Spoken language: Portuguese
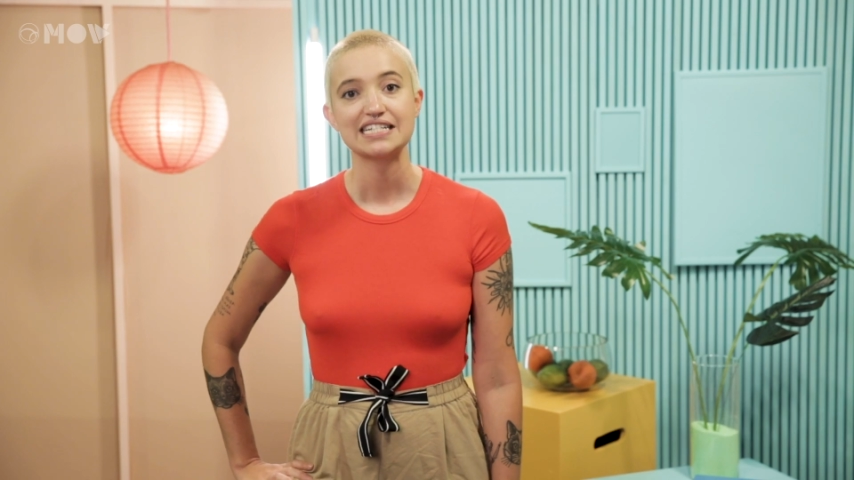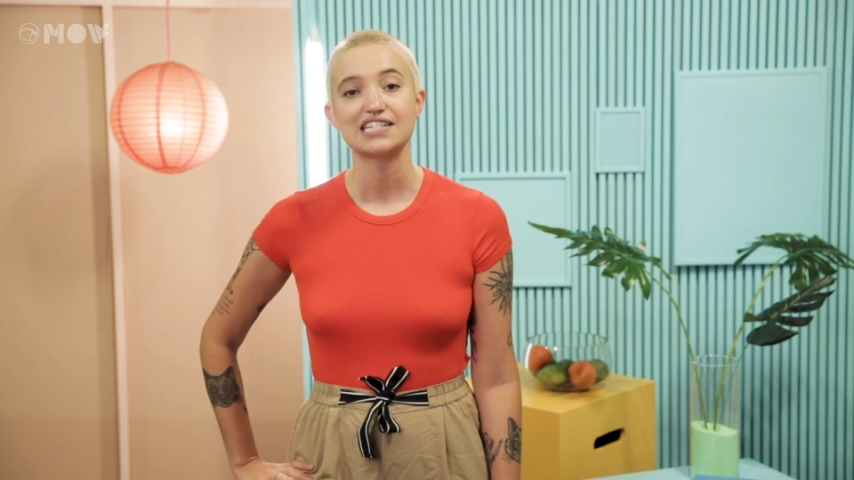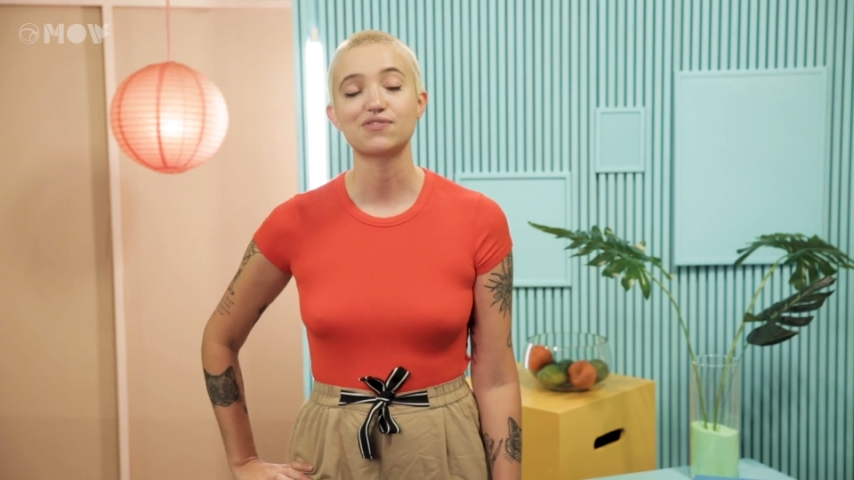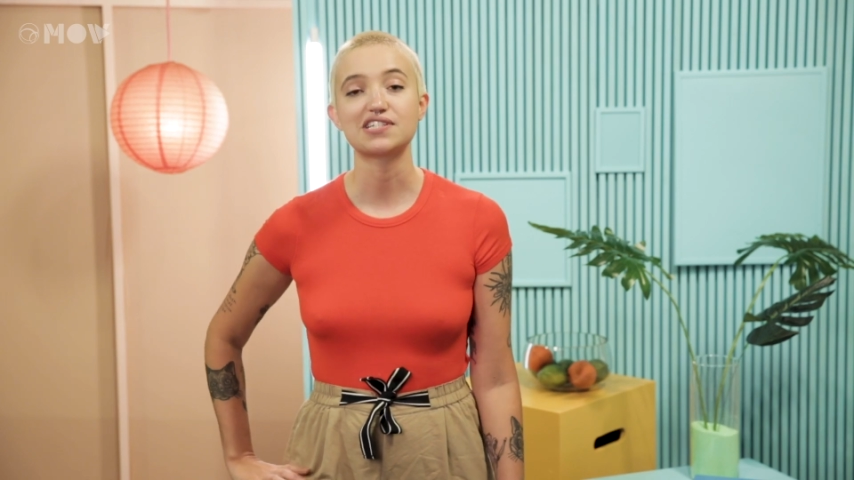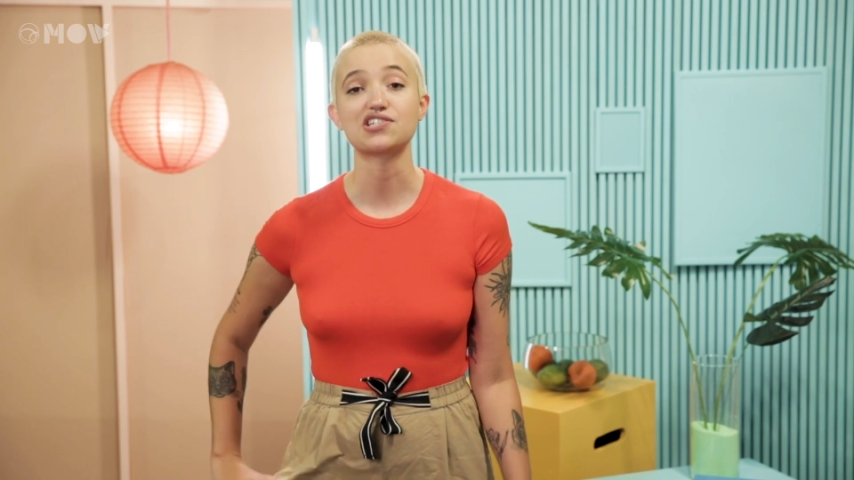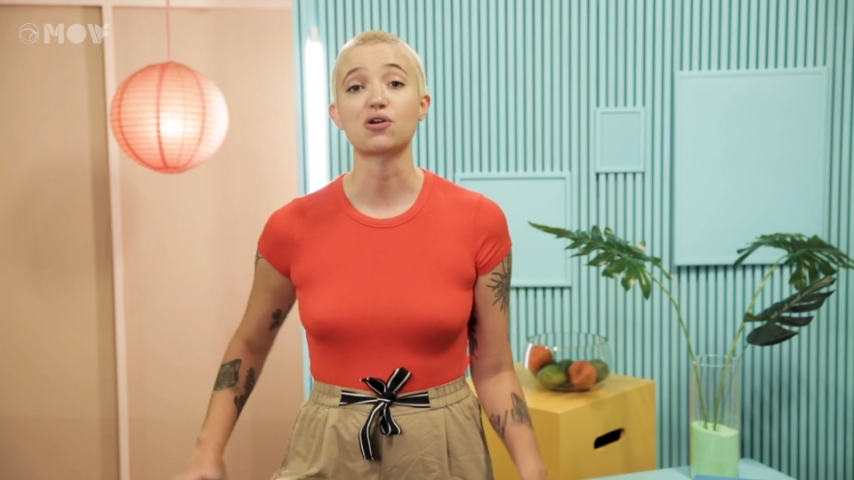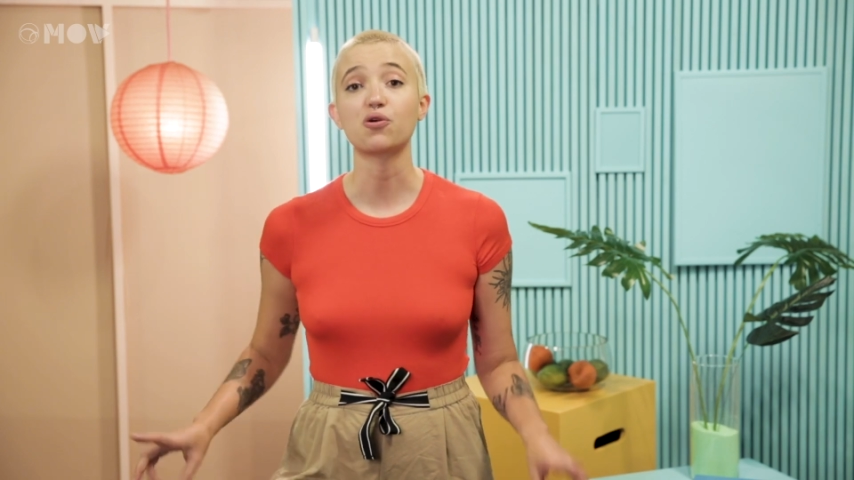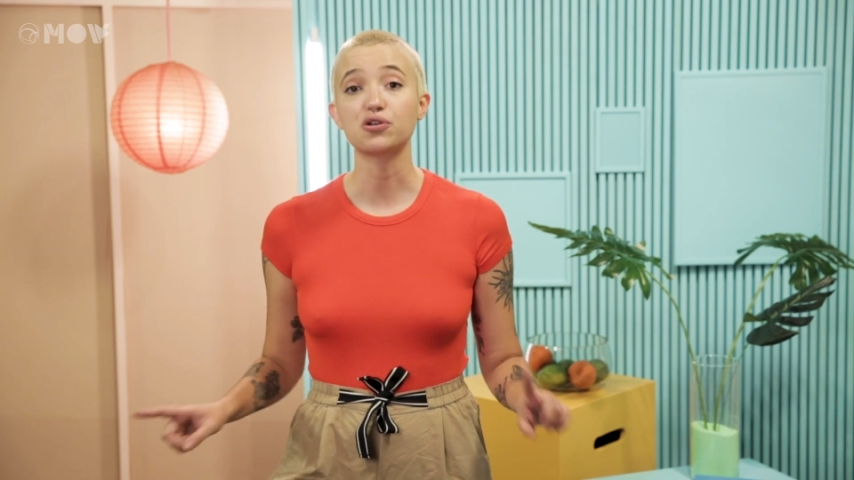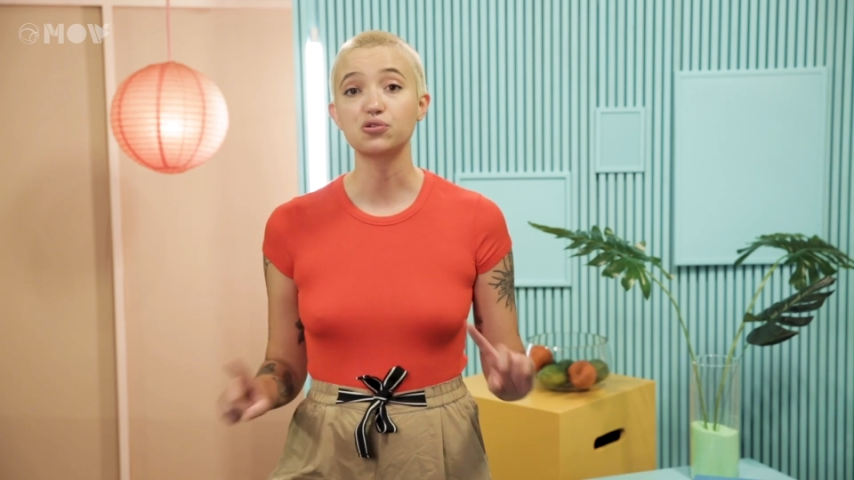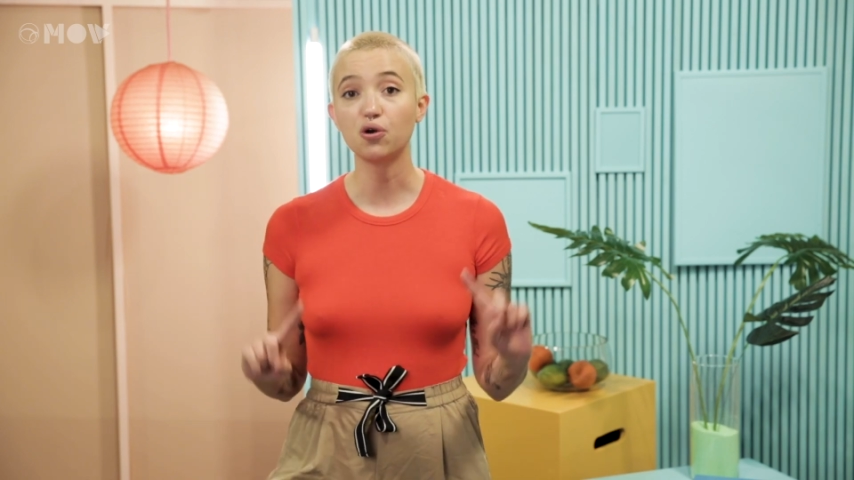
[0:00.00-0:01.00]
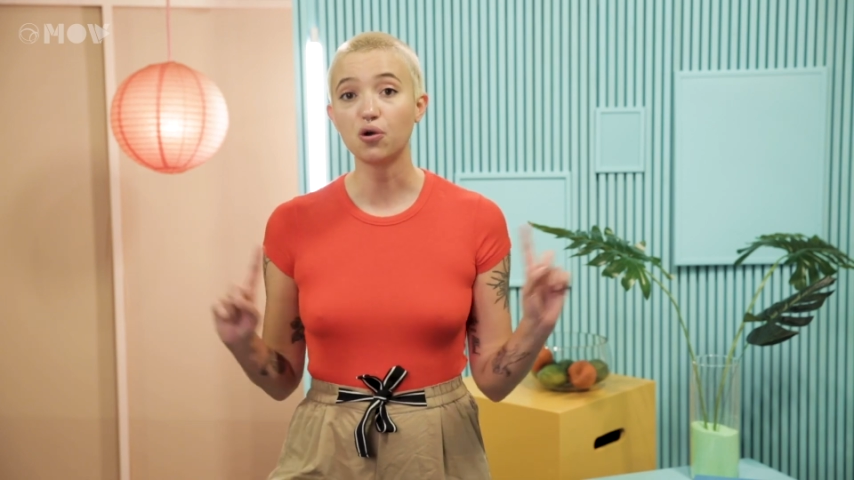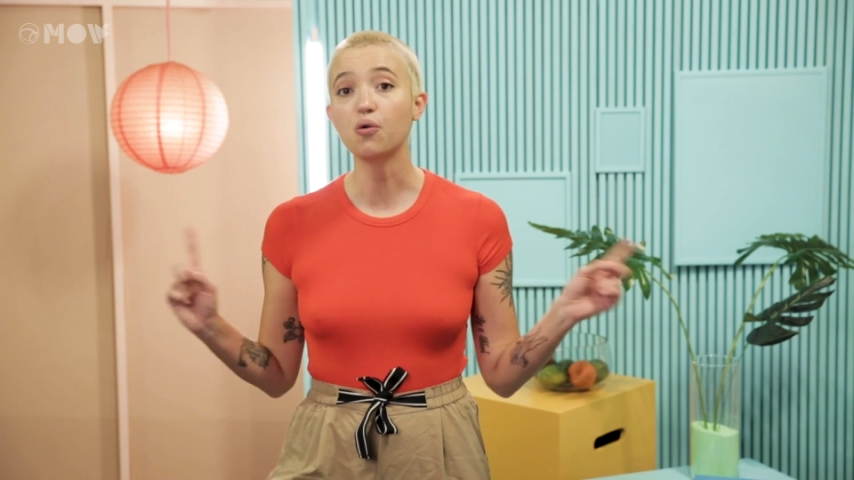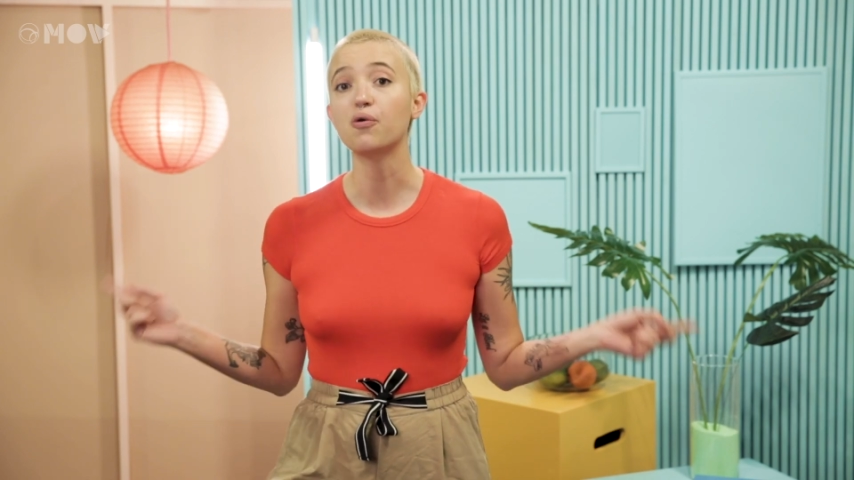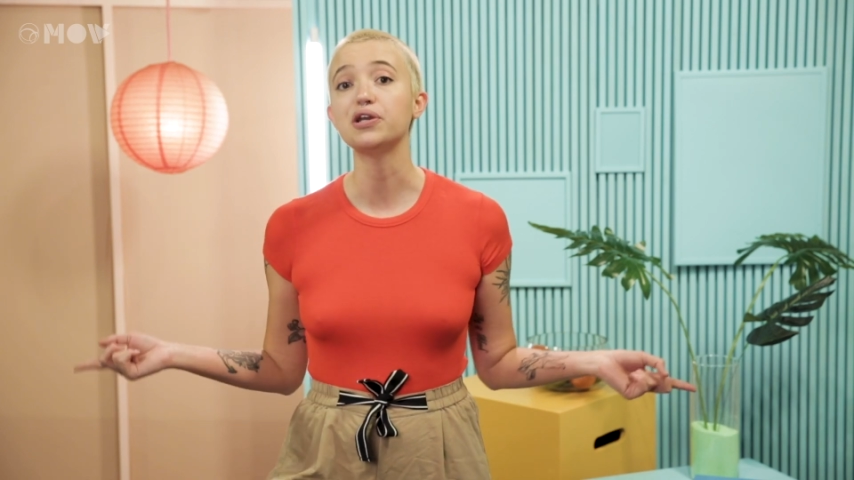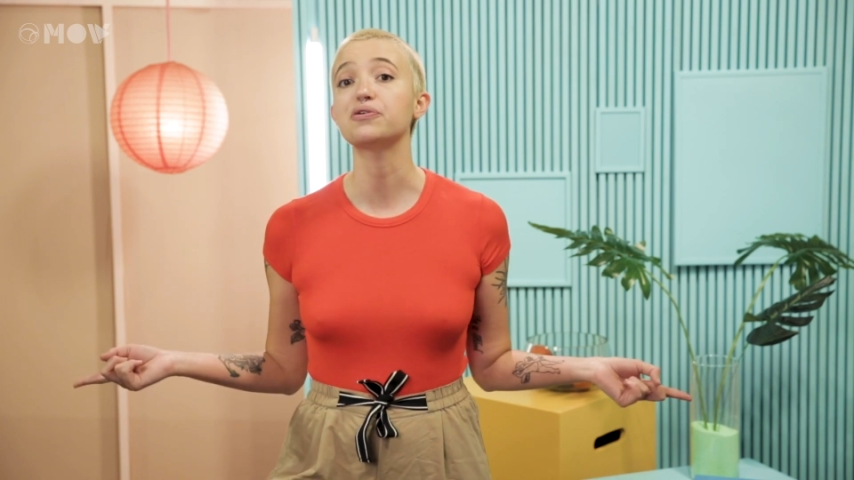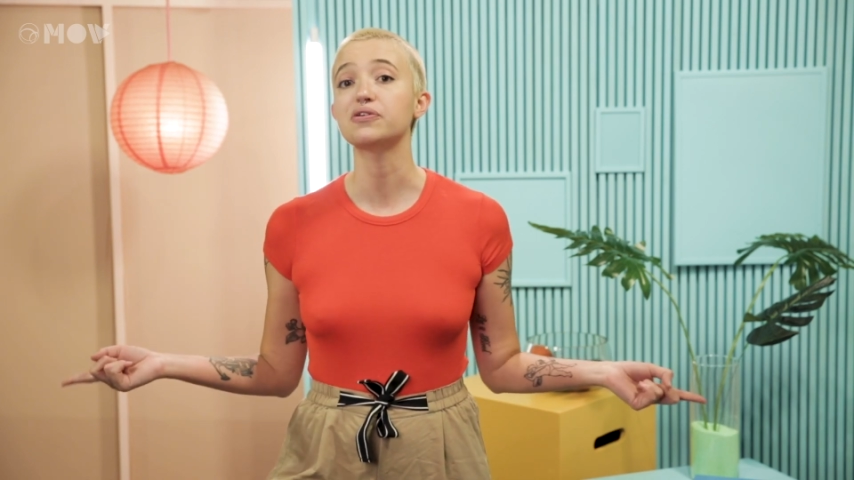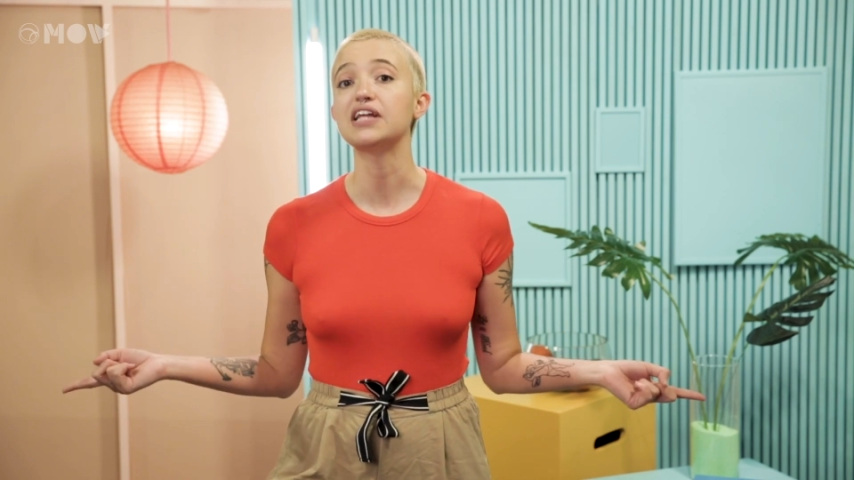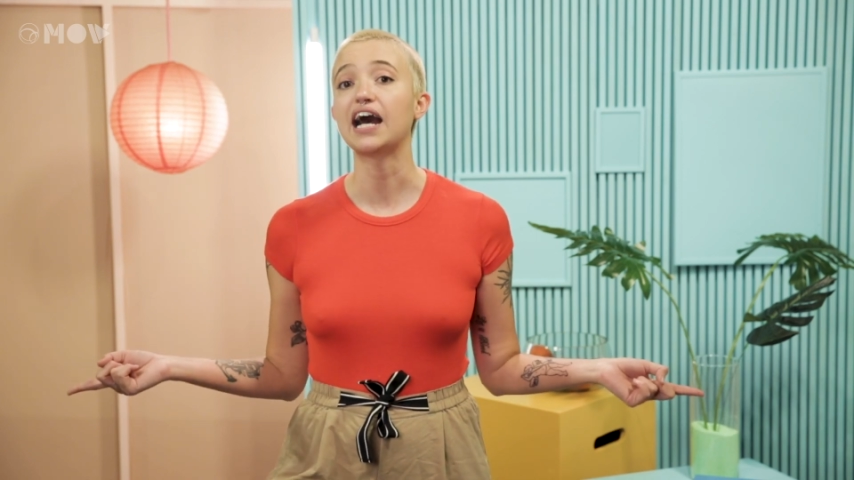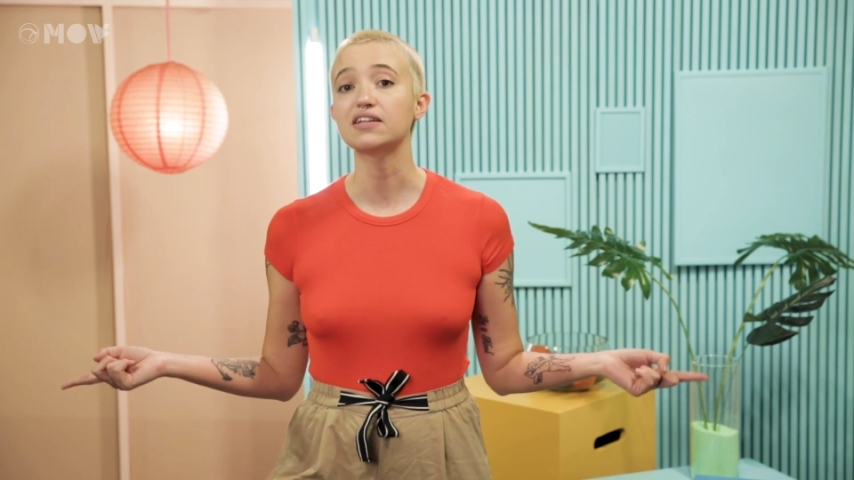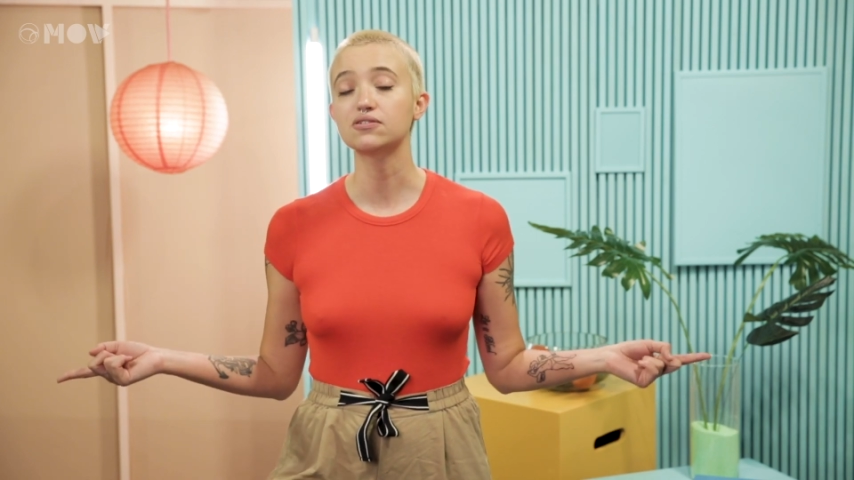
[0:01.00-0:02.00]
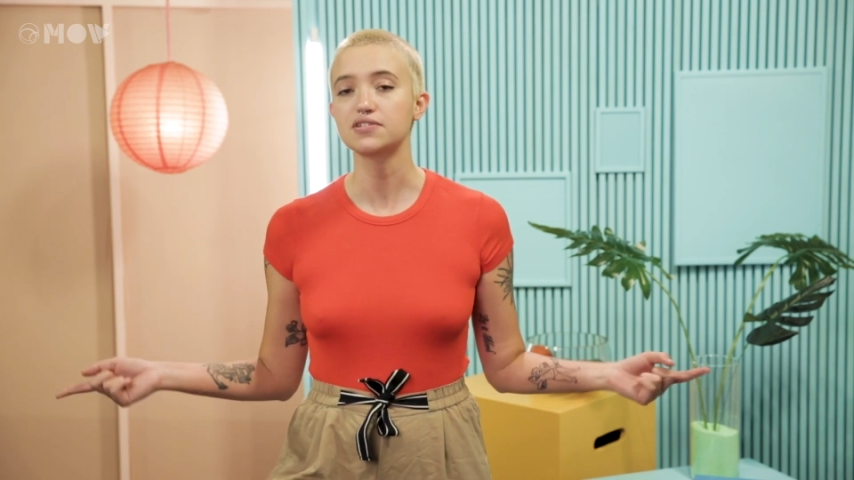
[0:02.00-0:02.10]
Se você já acordou com o olho grudado,